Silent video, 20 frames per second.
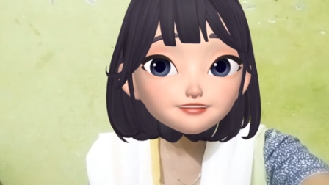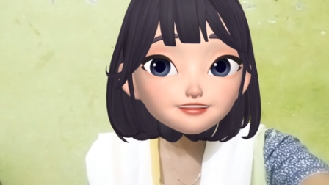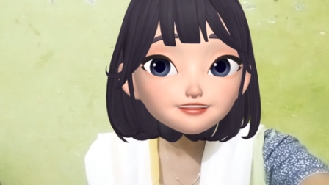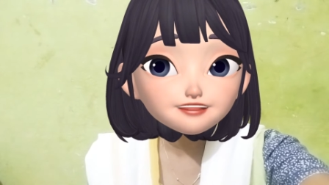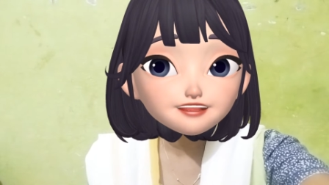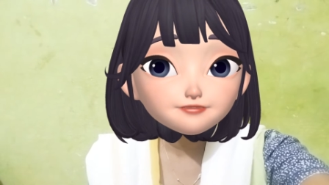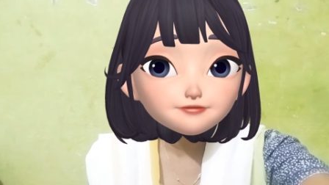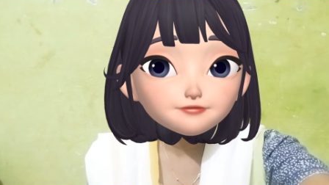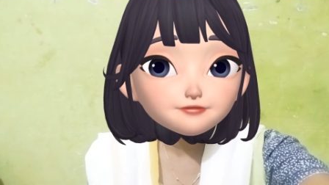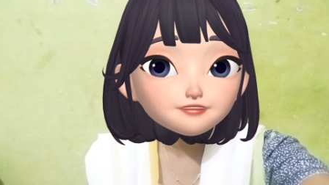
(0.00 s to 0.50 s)

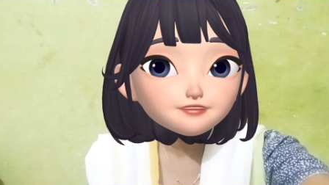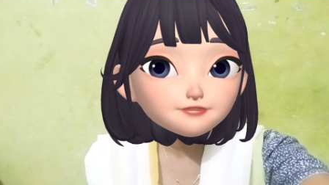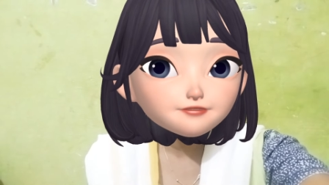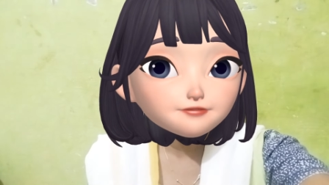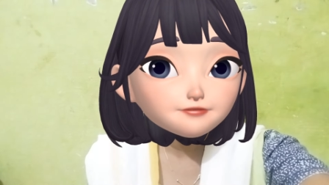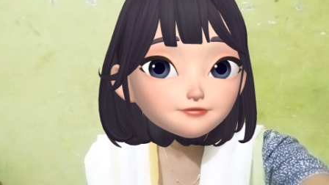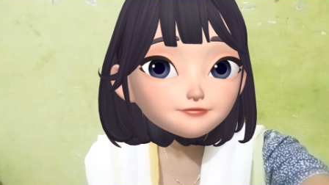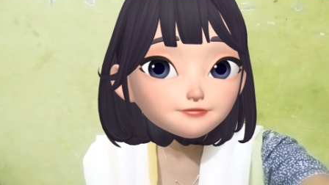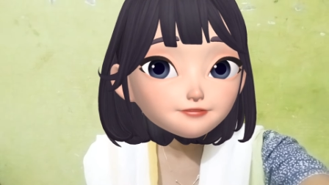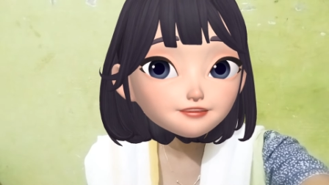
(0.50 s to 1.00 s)
ராதிகாவும் இந்த
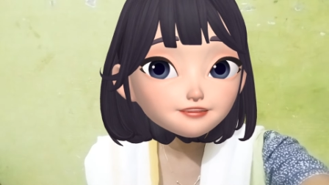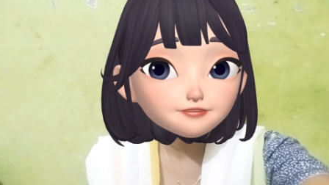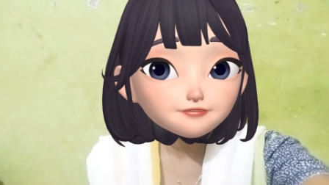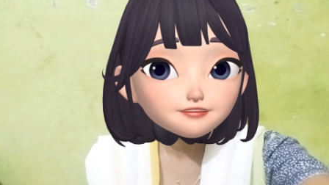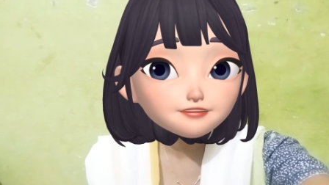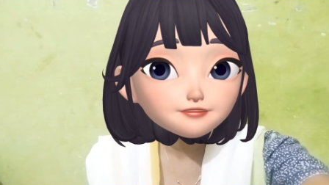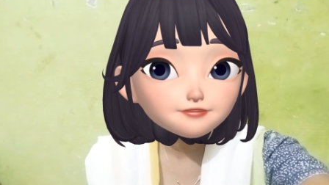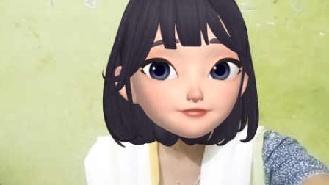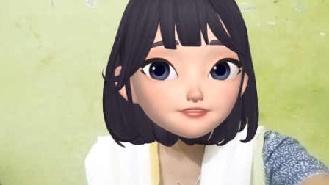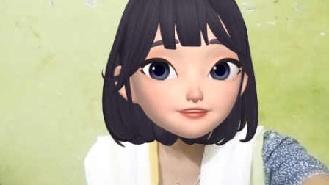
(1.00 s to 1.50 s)
கோபியை பாத்தீங்கன்னா
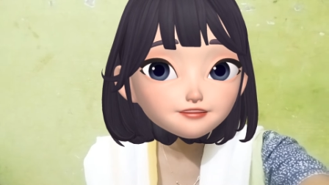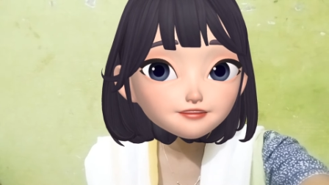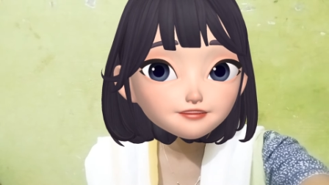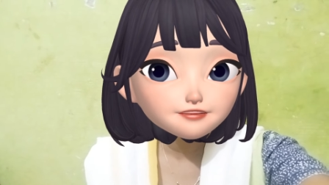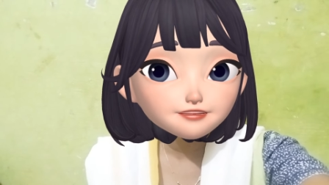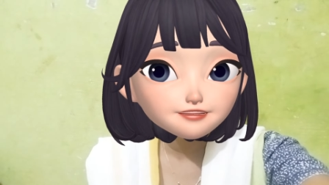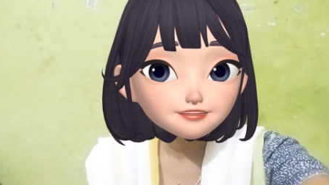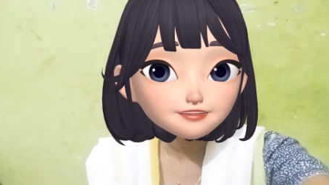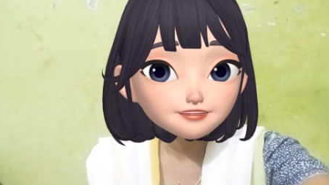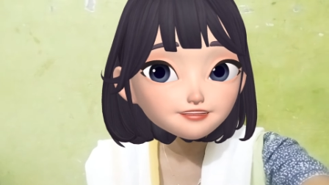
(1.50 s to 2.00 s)
வெளுத்து
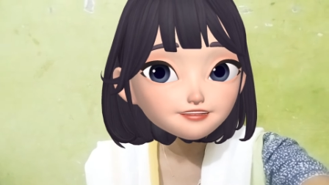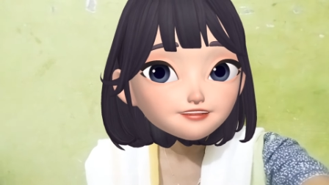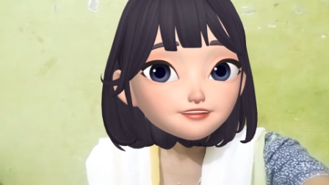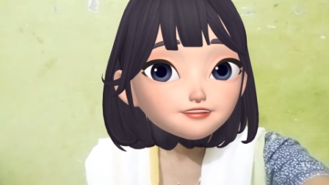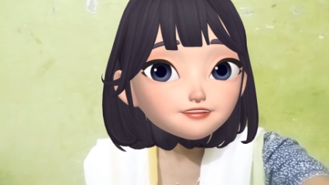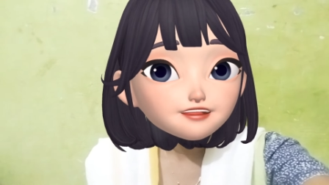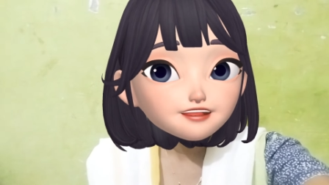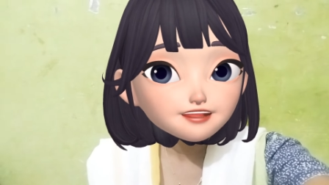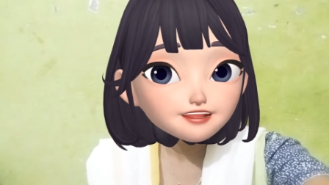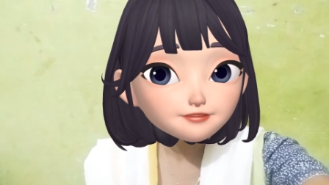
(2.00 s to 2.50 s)
வாங்கிடுறாங்க
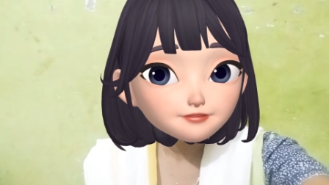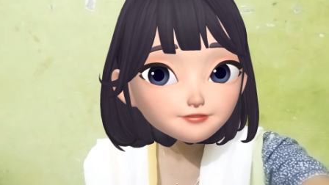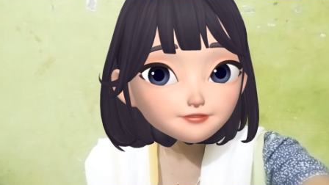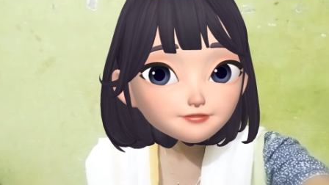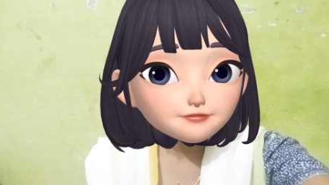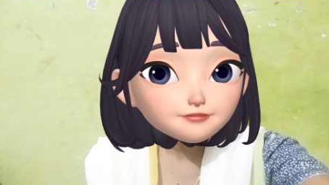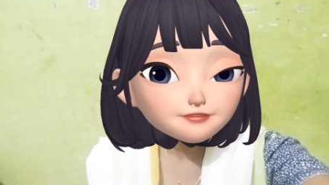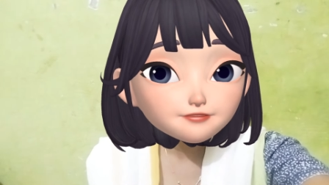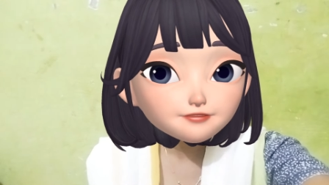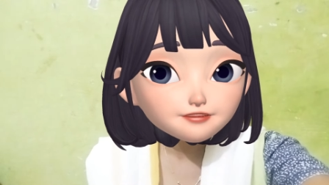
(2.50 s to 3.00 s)
ஆஹ்
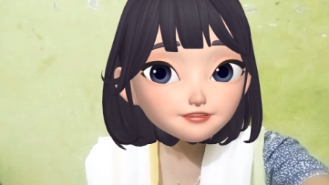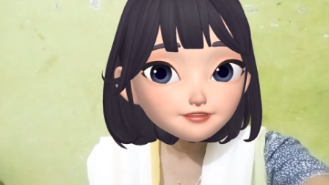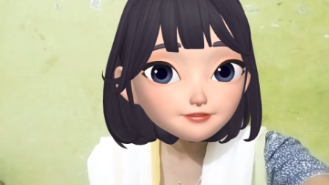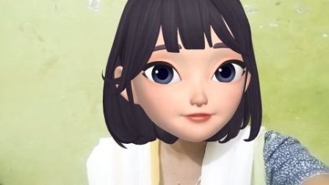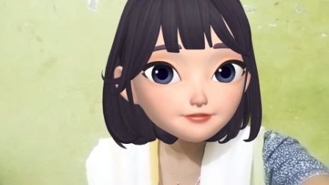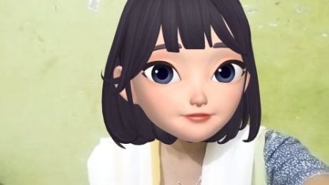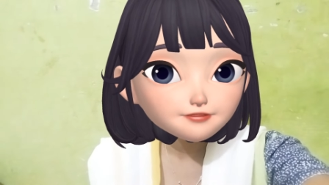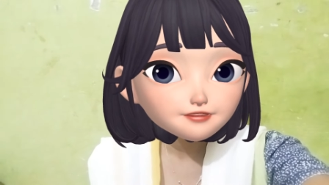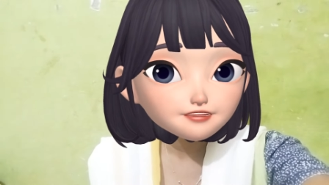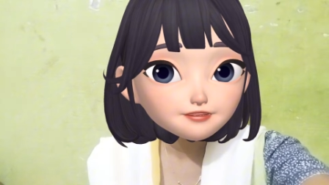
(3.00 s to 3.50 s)
உங்க மனசுல
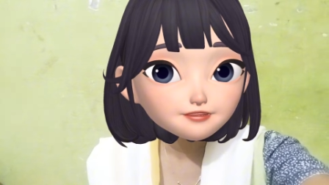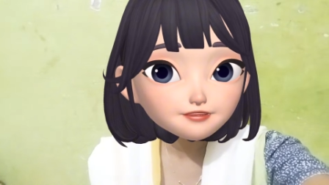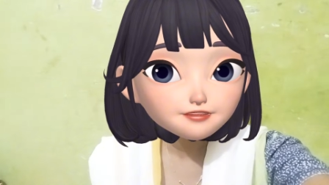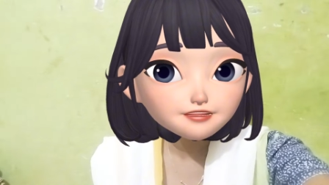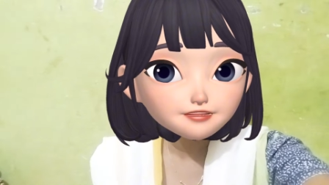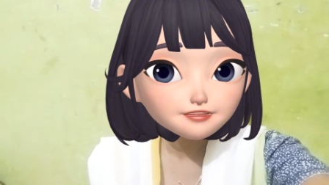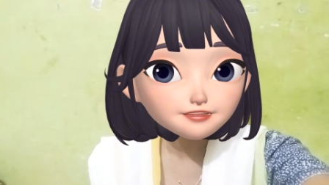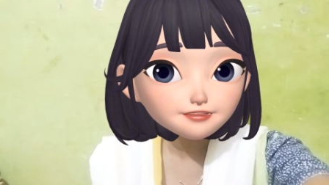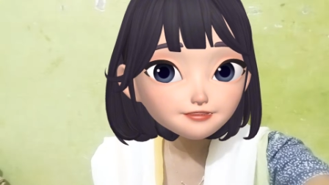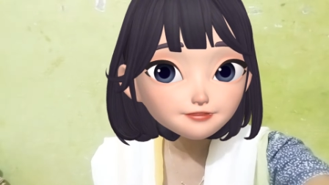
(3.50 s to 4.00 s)
இவ்வளவு
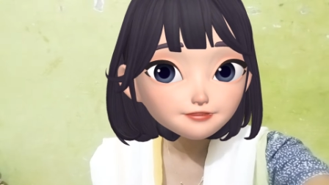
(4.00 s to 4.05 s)
வச்சிருந்துருக்கீங்க